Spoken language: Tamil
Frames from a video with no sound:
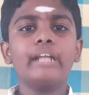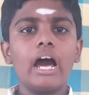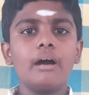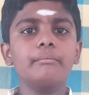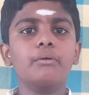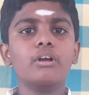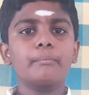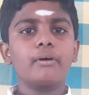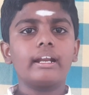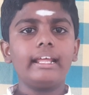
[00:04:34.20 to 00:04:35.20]
நாம் ஒரு
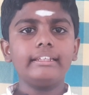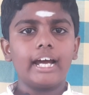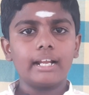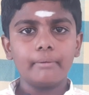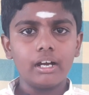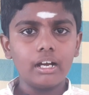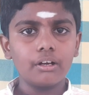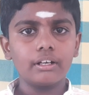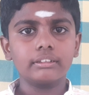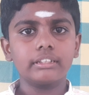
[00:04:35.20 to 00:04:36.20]
பொருளை தானமாக
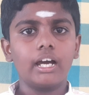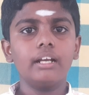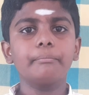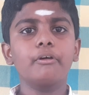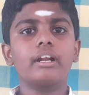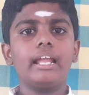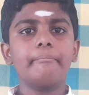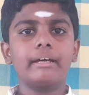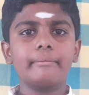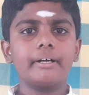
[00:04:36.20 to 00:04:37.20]
கொடுத்தால் பொருளை
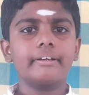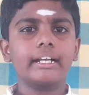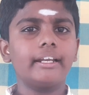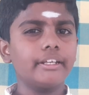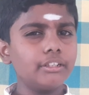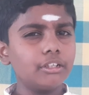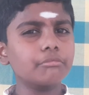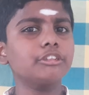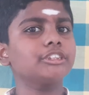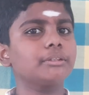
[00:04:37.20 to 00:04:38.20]
பெறுபவர்கள்
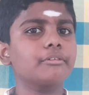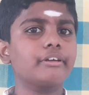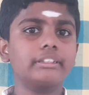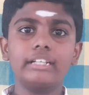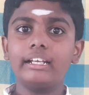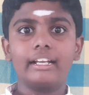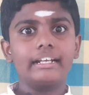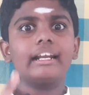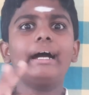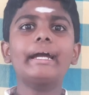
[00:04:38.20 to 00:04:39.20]
இன்னும் கொஞ்சம் கொடுத்தால்
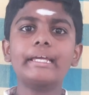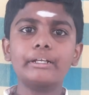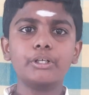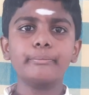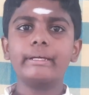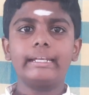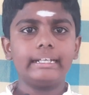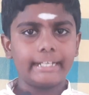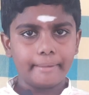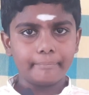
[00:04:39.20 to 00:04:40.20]
நன்றாக இருக்கும்
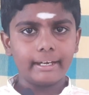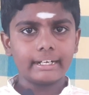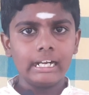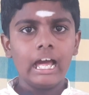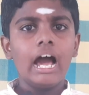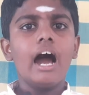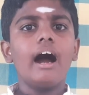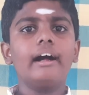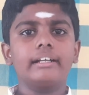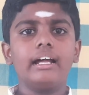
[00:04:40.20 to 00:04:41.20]
என்று நினைப்பார்கள்
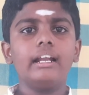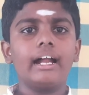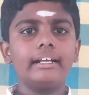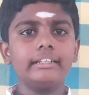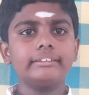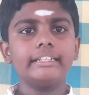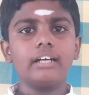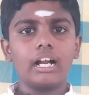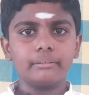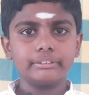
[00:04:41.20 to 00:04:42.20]
ஆனால் அன்னத்தை
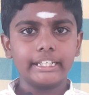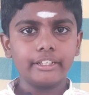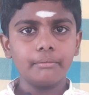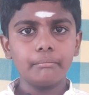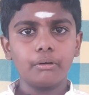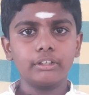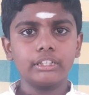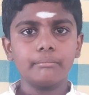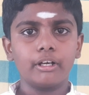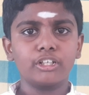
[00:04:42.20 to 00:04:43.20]
தானம் செய்யும்
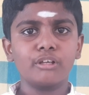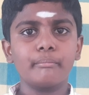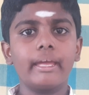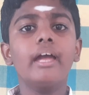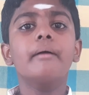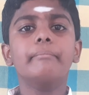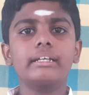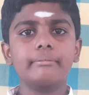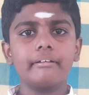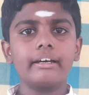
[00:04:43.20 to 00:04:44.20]
போதில் மட்டுமே
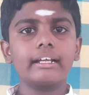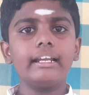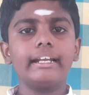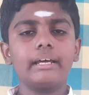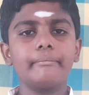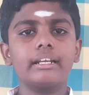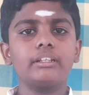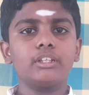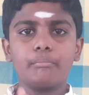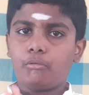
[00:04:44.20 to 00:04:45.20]

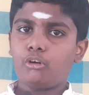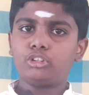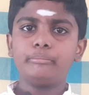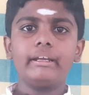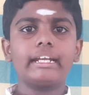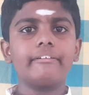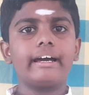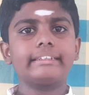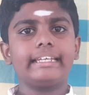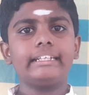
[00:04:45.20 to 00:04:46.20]
பெறுபவர்களிடமிருந்து போதும் என்ற
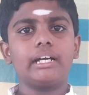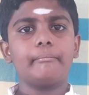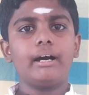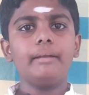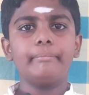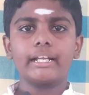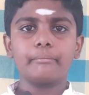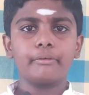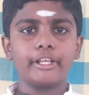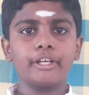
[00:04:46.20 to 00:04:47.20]
வார்த்தையை நம்மால் பெற
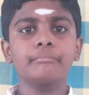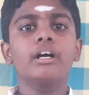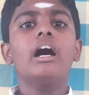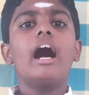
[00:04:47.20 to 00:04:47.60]
முடியும்